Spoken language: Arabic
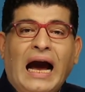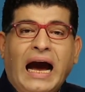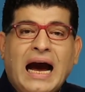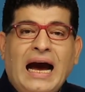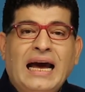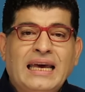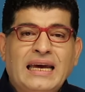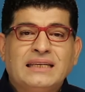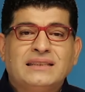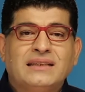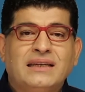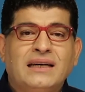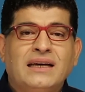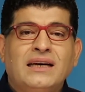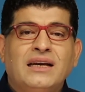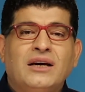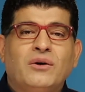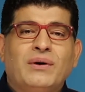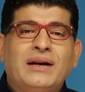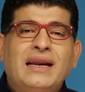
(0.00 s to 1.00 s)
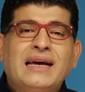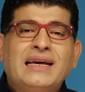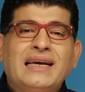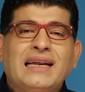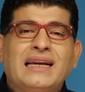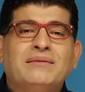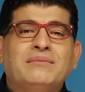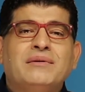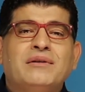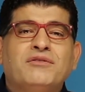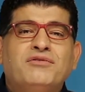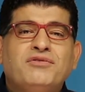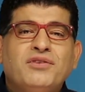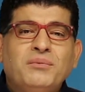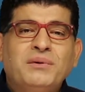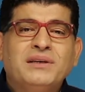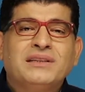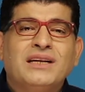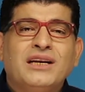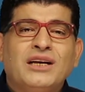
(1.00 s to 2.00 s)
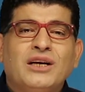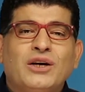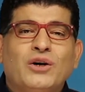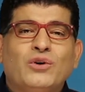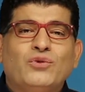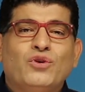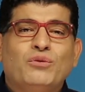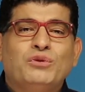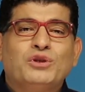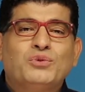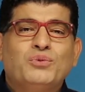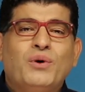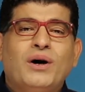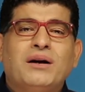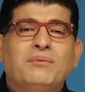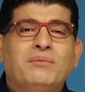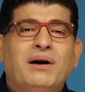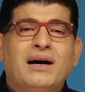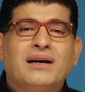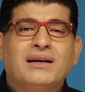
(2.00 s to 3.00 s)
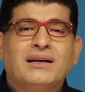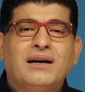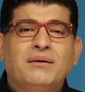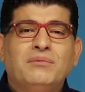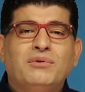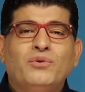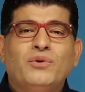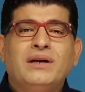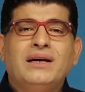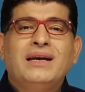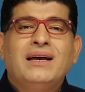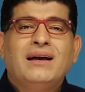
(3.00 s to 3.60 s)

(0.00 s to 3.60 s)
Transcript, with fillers: حياتي ولكن لما فهمت انه المشوار مع الرب هو